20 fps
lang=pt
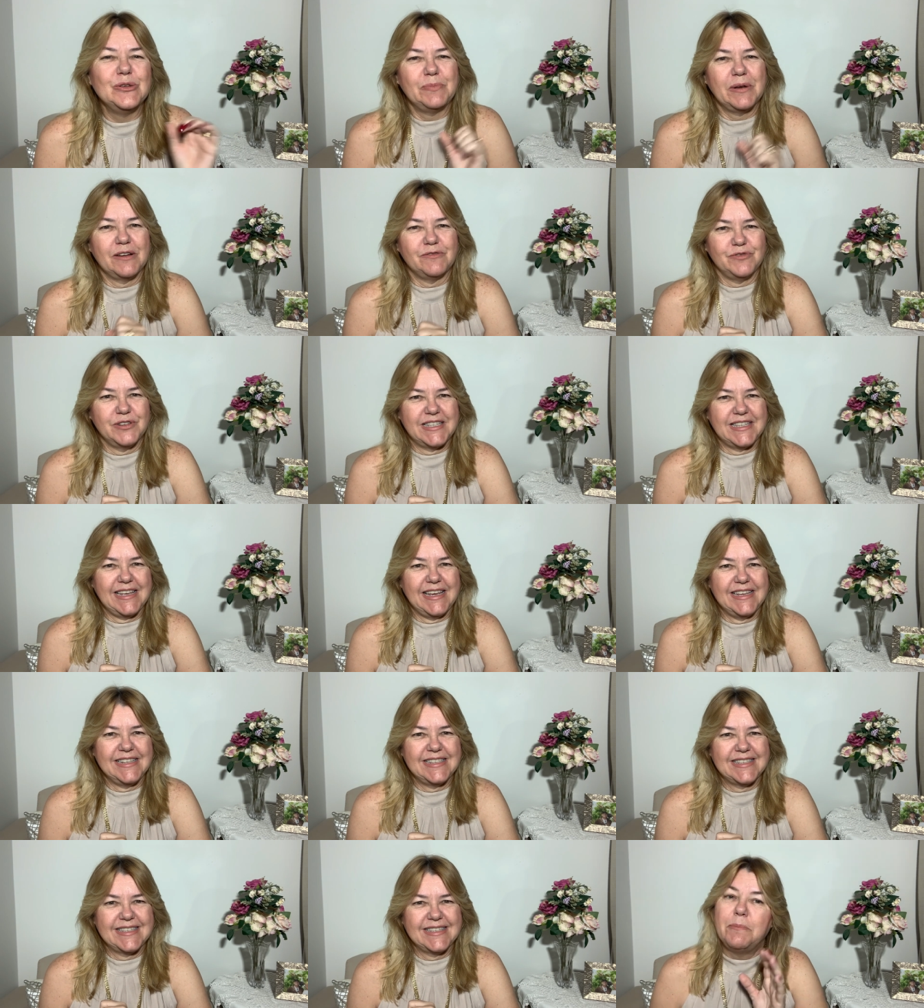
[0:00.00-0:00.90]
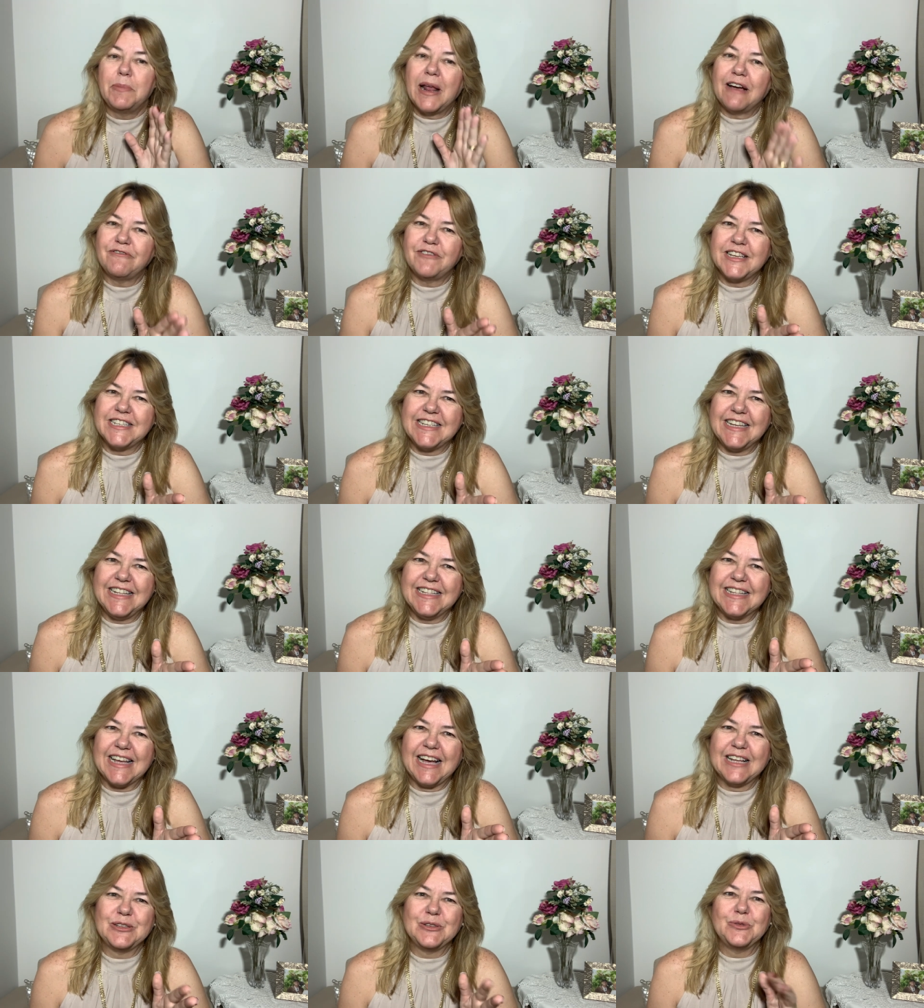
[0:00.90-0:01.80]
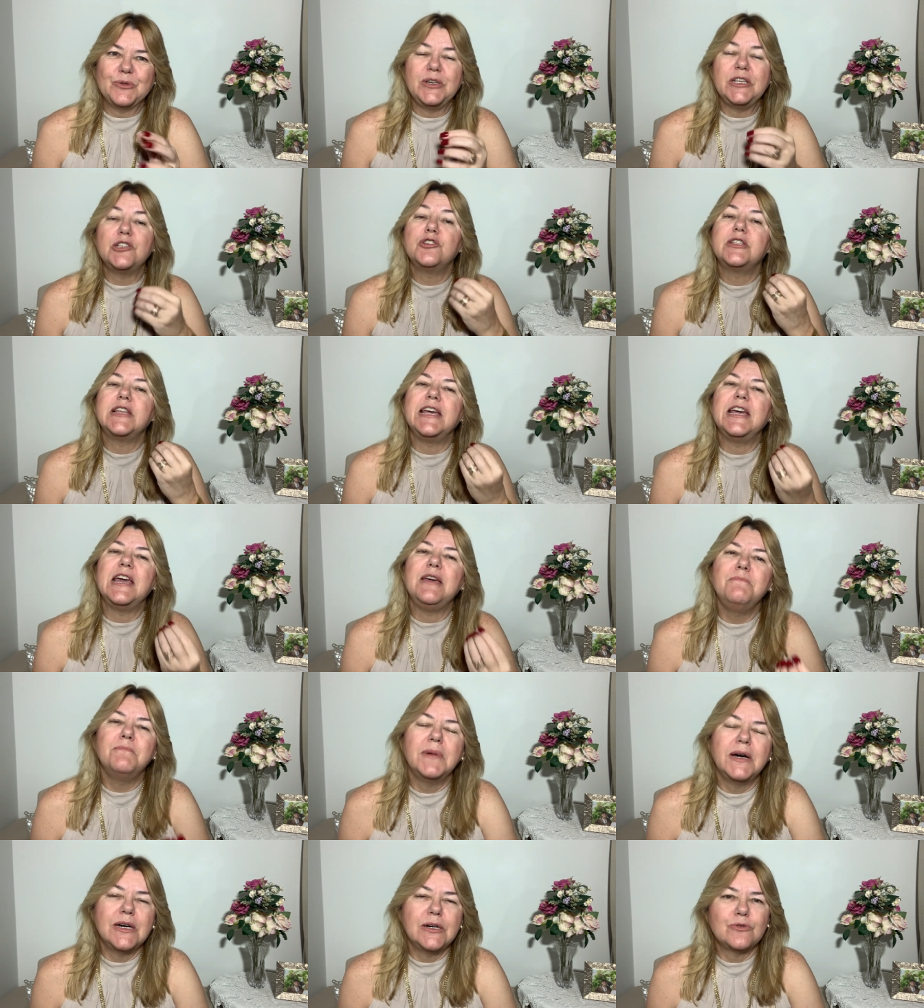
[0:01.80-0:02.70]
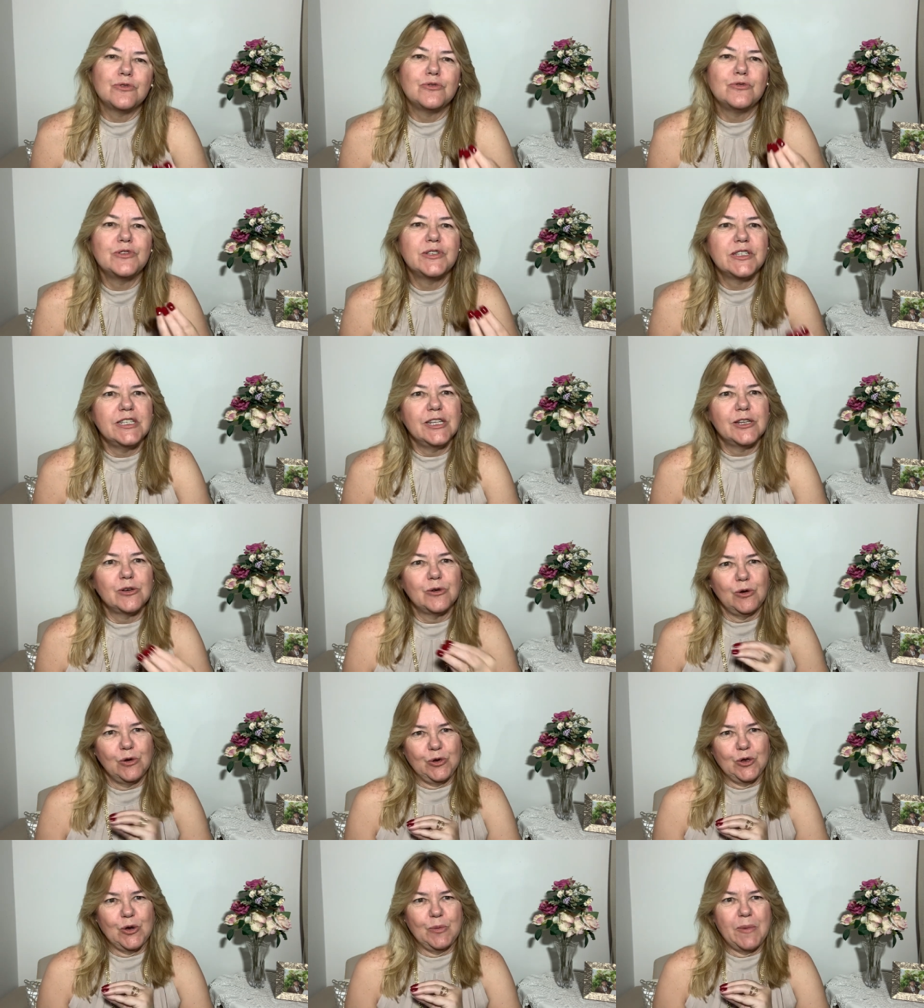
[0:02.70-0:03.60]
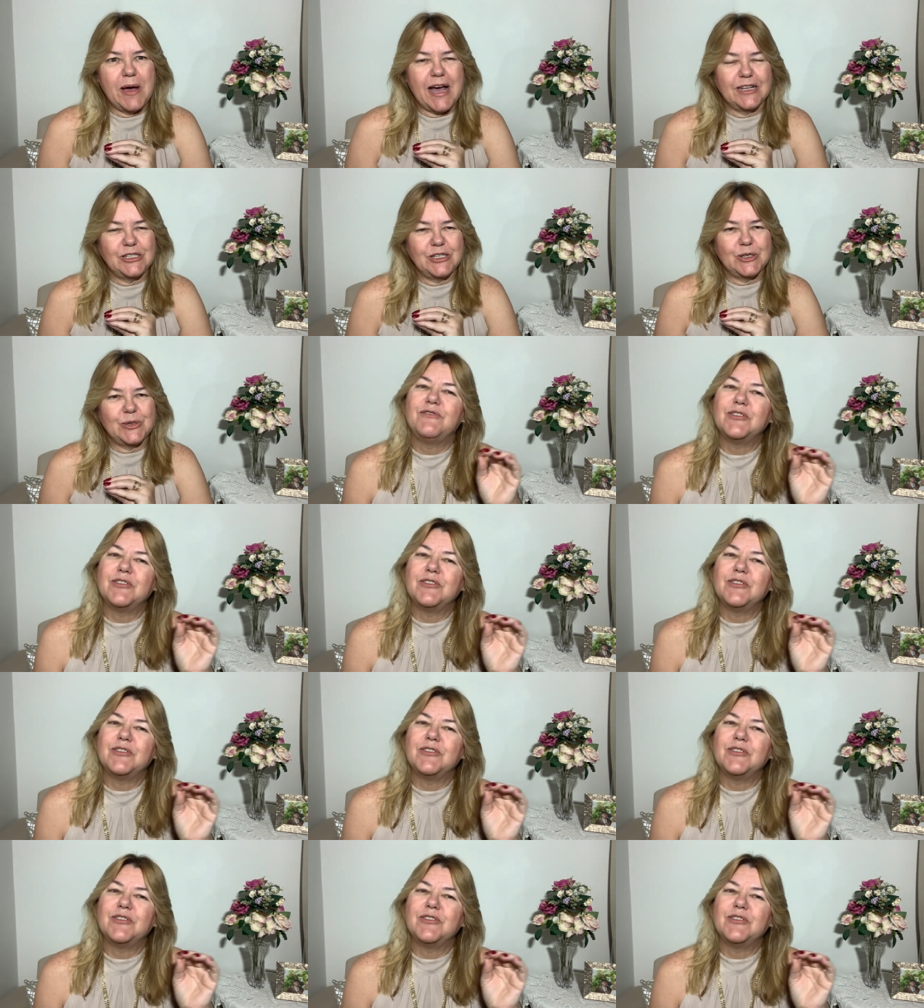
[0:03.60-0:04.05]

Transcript: para vocês. Para facilitar tudo isso, tem em mãos um círculo cromático.